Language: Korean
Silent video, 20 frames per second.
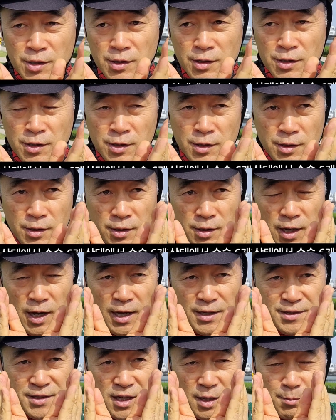어,
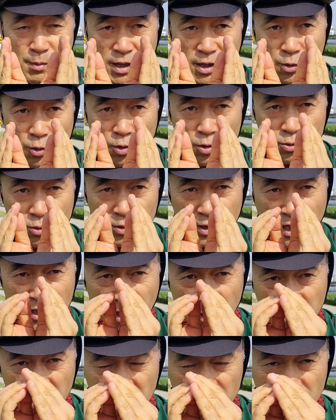한시간 만에 이걸 또
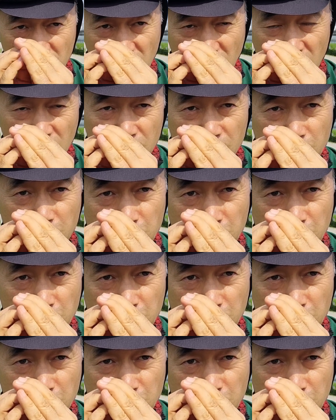닫아버립니다.